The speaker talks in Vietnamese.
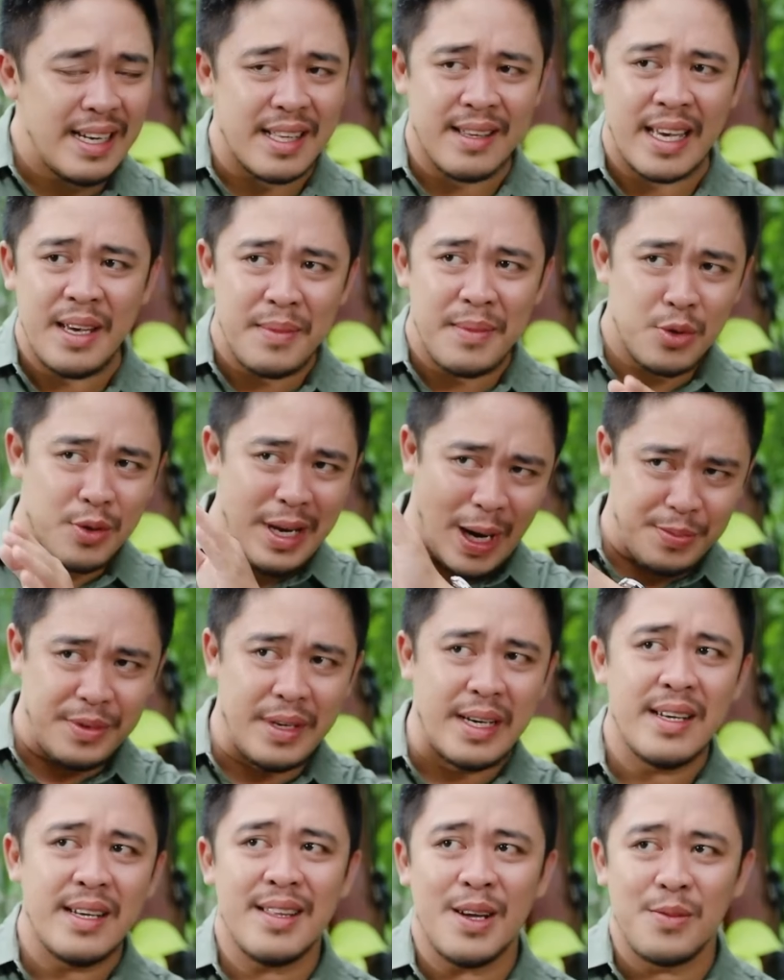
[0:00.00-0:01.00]
nên là khi mà tôi
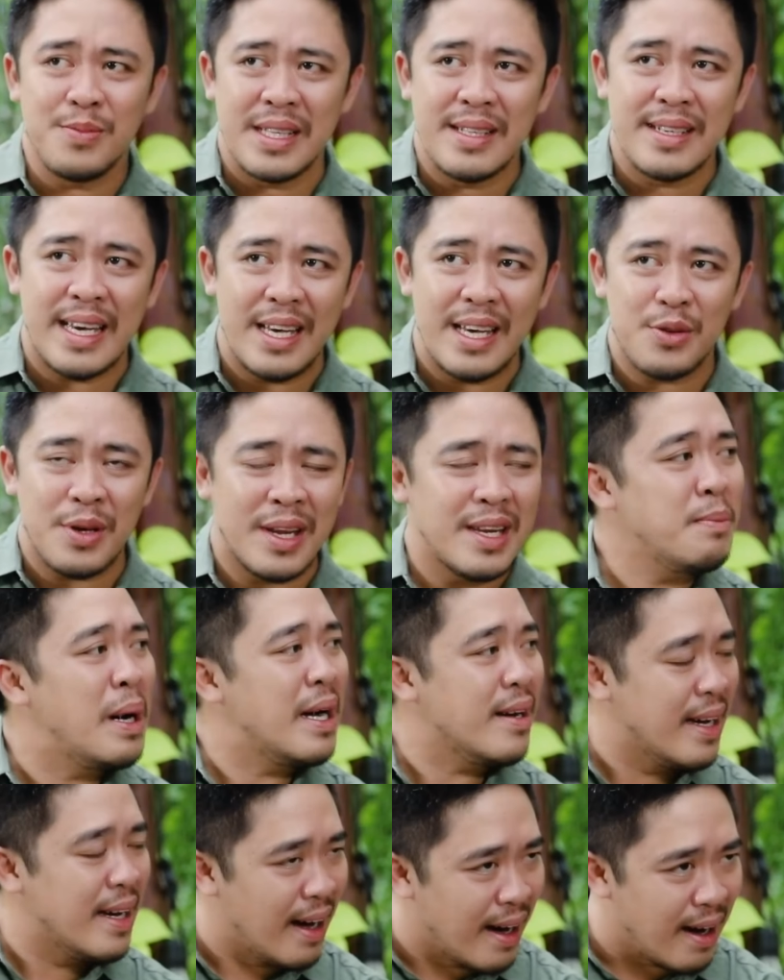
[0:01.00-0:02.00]
đọc những cái thông tin kia tôi thấy nó
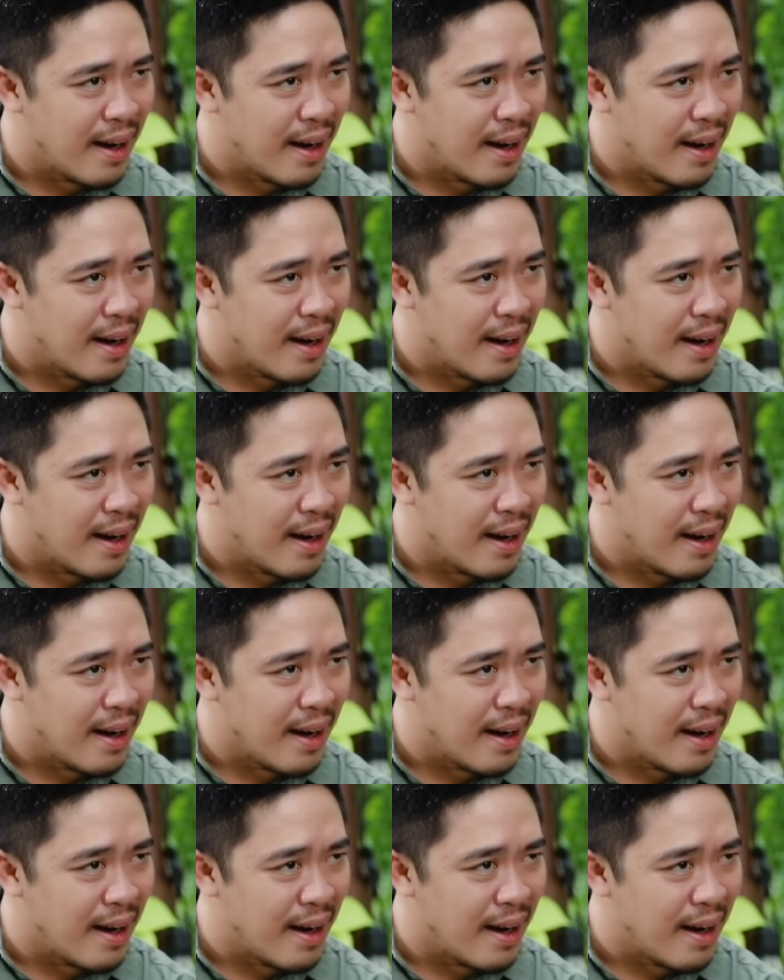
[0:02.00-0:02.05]
bất